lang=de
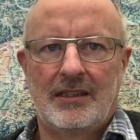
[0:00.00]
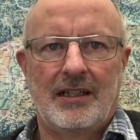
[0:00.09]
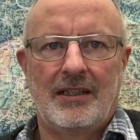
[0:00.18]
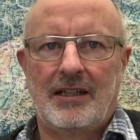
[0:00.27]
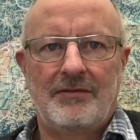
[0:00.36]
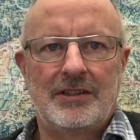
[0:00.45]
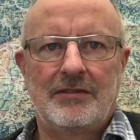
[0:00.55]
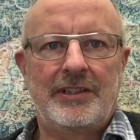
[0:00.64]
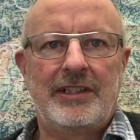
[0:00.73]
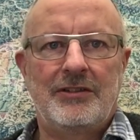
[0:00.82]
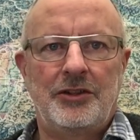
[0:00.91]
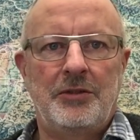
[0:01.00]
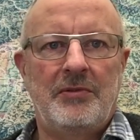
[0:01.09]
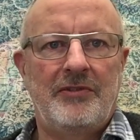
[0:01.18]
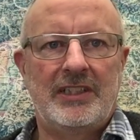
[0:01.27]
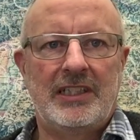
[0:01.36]
da einfach so viel zu
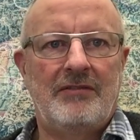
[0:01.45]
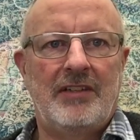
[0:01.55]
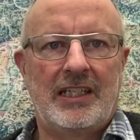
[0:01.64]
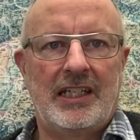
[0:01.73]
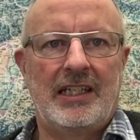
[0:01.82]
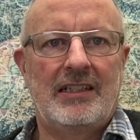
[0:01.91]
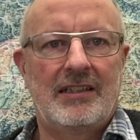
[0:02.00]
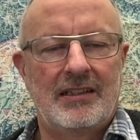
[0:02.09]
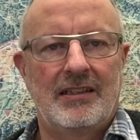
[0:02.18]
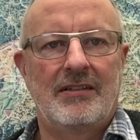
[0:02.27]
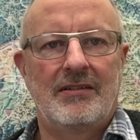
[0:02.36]
üben, wie es irgendwie geht.